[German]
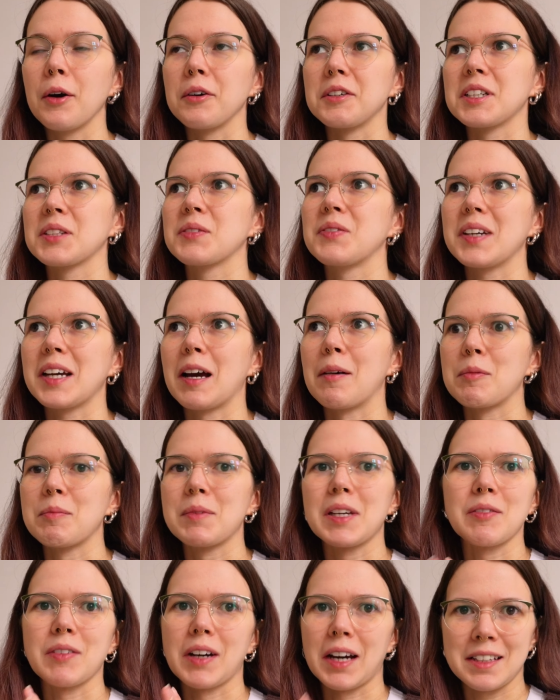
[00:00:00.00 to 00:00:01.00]
Und deswegen habe ich
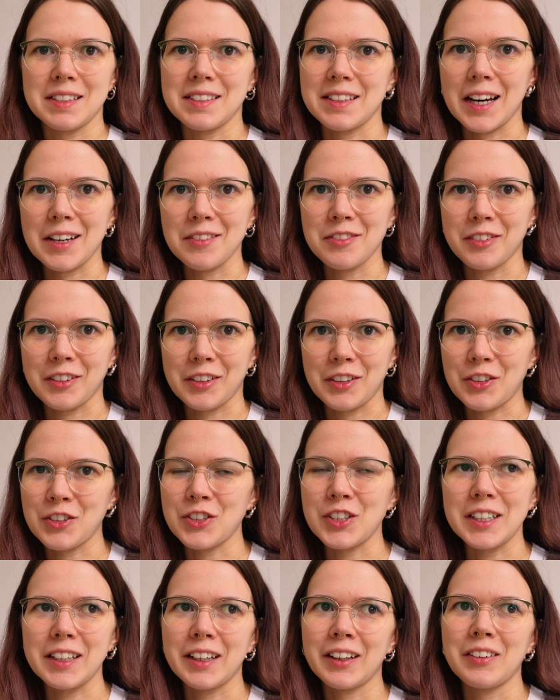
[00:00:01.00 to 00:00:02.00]
mich aber jetzt dafür
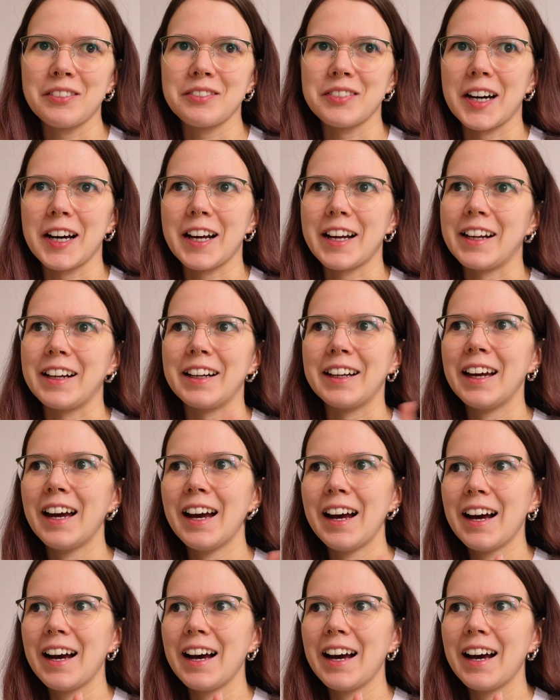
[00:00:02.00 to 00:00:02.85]
entschieden, weil,